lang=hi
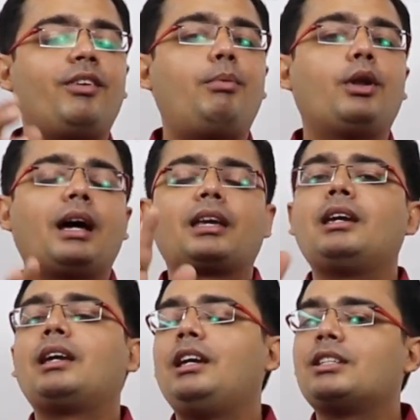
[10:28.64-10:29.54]
फिबोनाची
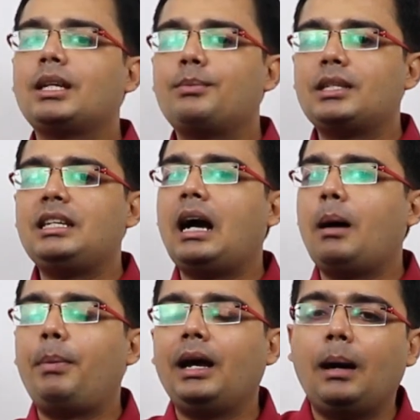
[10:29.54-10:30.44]
के हिसाब से
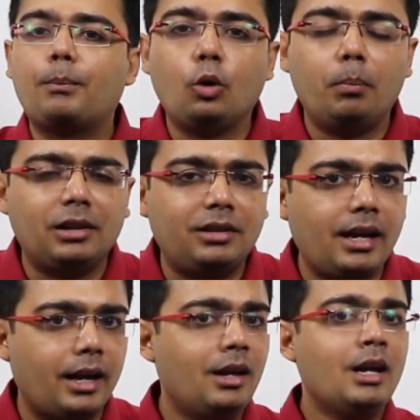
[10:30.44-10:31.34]
यहाँ पे आपको
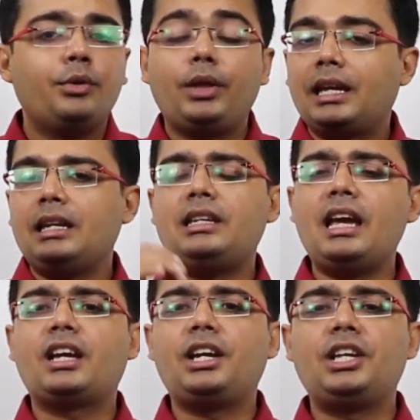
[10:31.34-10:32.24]
मिलती है देखिए
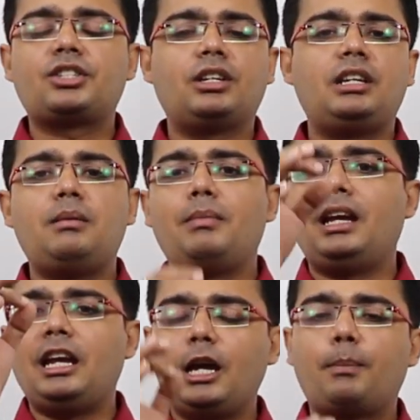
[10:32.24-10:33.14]
ये केस स्टडी में
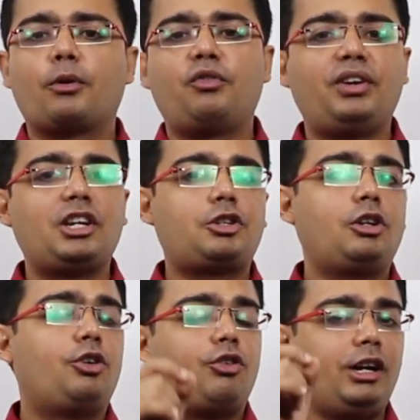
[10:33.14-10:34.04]
एक
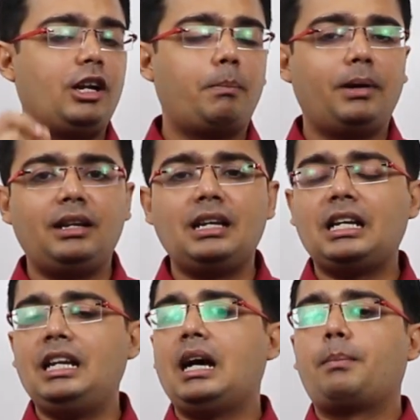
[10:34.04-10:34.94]
प्रोफेशनल ट्रेडर बनने
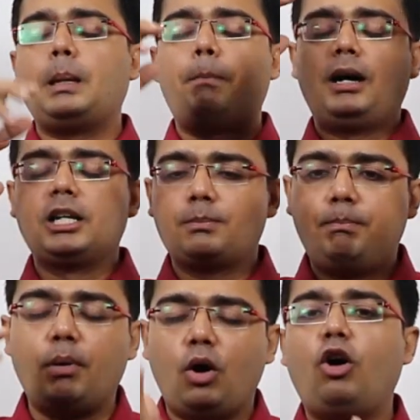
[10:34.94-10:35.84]
के लिए आपके पास
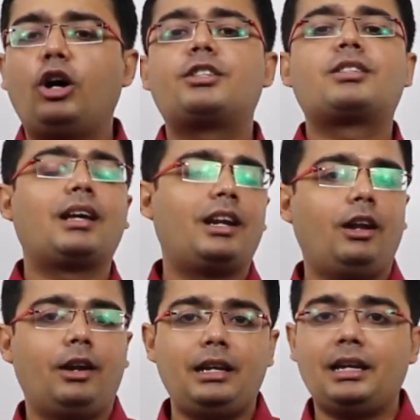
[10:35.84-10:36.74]
बहुत सारे
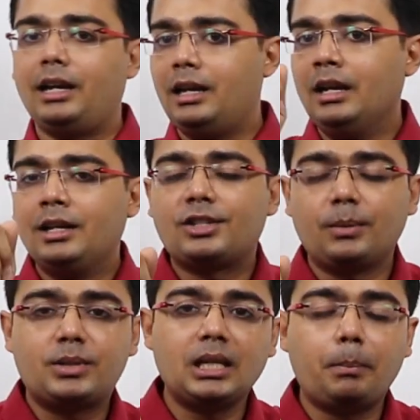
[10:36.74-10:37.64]
लर्निंग है
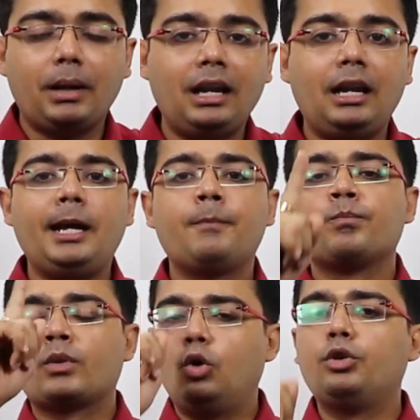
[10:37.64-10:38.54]
सबसे पहले
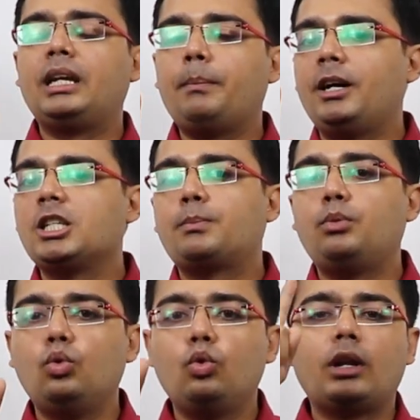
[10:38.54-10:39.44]
उनके पास
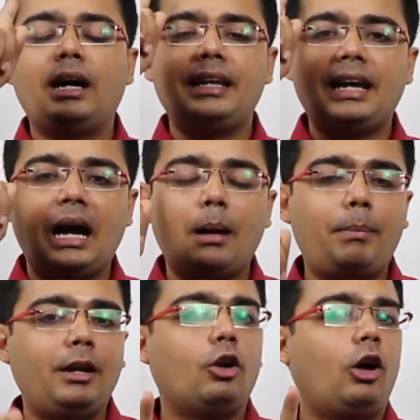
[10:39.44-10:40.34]
पूरा यहाँ
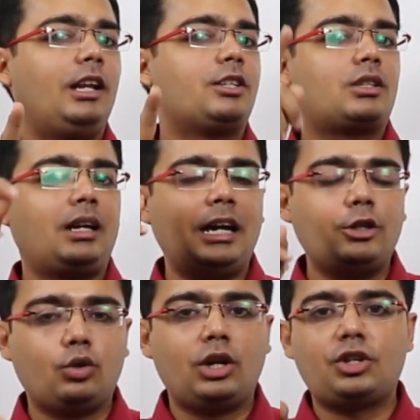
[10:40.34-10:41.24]
पे नॉलेज था
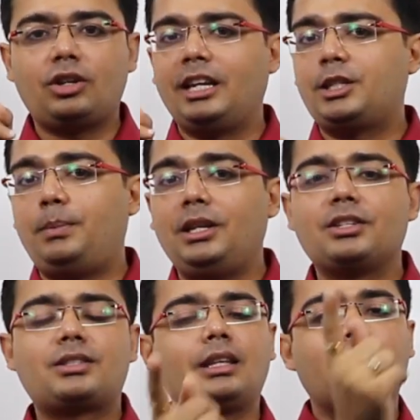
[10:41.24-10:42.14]
एजुकेशन
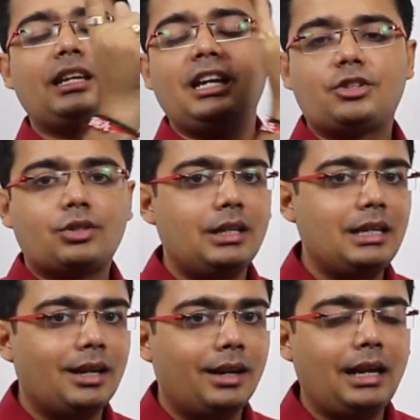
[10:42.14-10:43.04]
एक्सपीरियंस था केस स्टडी
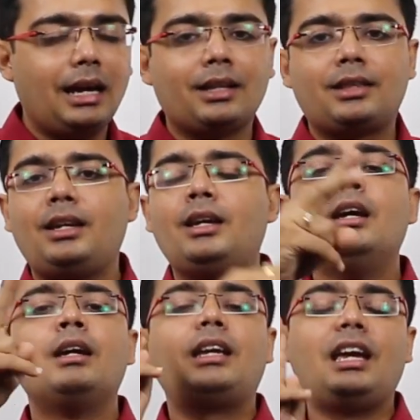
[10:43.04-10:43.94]
करके आए थे
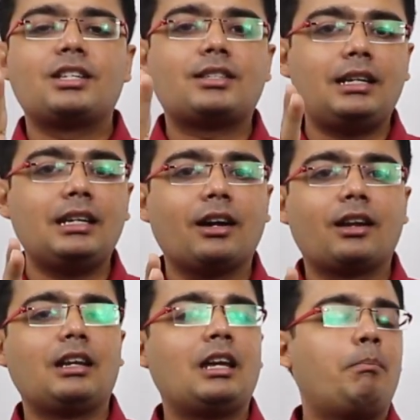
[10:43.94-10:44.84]
केस स्टडी
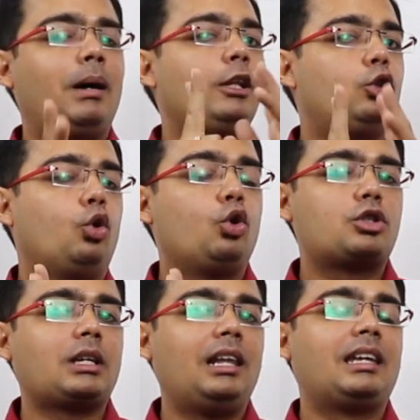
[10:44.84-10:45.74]
करने के बाद दो
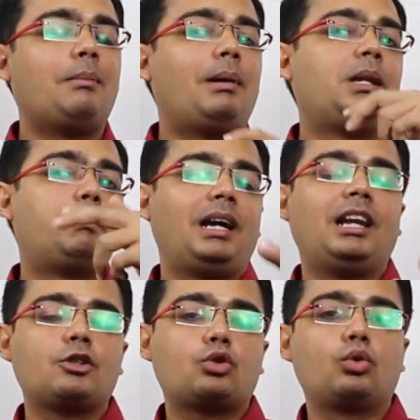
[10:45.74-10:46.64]
साल के बाद
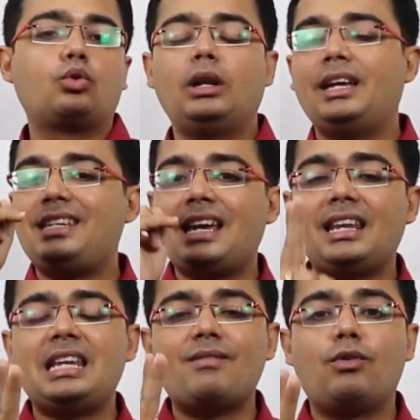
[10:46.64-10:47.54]
पहला स्टोर खोला
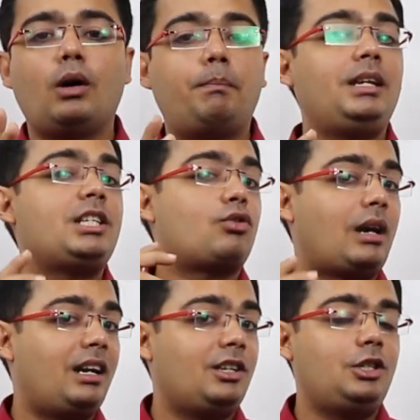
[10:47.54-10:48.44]
यानी वो अपनी
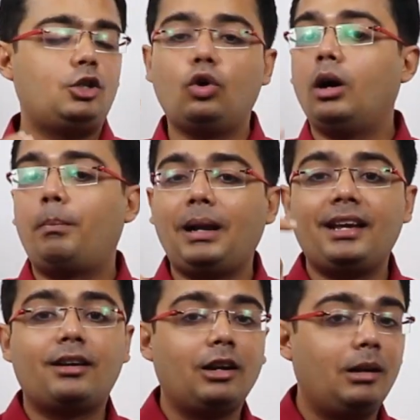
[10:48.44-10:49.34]
स्ट्रैटेजी को
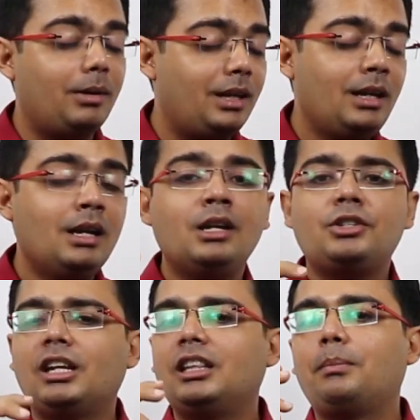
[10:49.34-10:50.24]
अप्लाई करने में
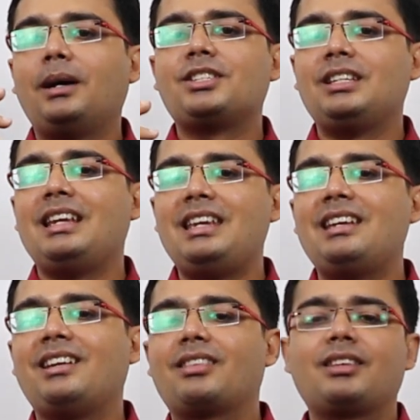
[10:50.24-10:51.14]
जल्दबाजी नहीं
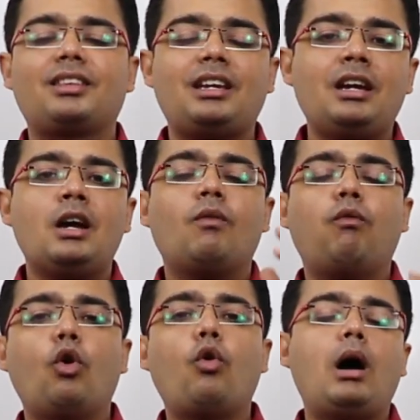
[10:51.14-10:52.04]
करते थे
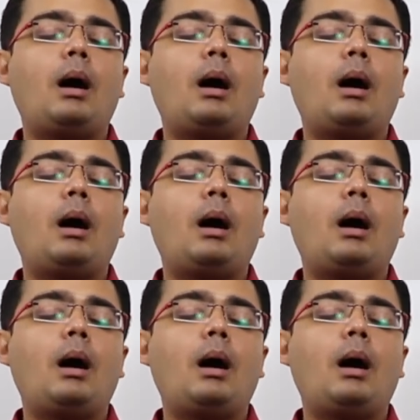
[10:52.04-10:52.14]
वो